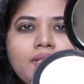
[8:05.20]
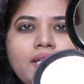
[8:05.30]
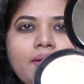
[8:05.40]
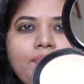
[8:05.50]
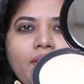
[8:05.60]

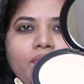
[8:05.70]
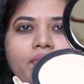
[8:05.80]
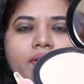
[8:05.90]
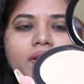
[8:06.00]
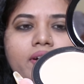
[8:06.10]
ये
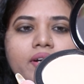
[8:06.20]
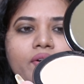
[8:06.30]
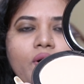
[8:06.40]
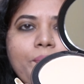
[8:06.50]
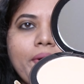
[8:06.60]
पाउडर
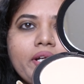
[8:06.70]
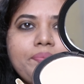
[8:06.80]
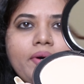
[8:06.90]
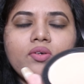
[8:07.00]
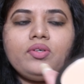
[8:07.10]

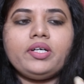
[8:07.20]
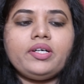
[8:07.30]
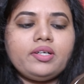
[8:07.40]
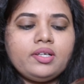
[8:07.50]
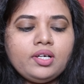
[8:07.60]
कॉम्पैक्ट
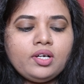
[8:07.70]
पाउडर